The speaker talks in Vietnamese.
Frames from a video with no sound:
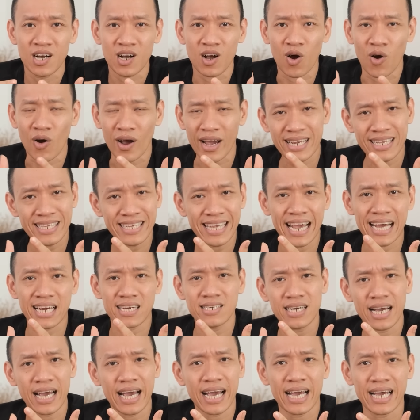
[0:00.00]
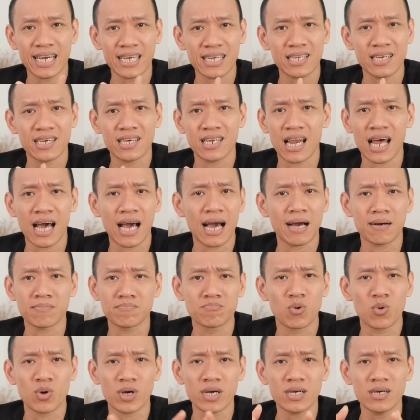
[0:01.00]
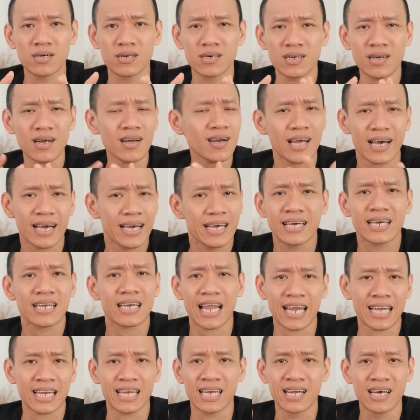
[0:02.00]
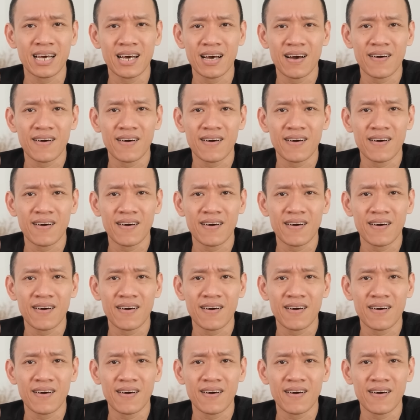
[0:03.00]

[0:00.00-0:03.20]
Còn cái anh chàng thứ hai thì là một cái người rất là hiền lành,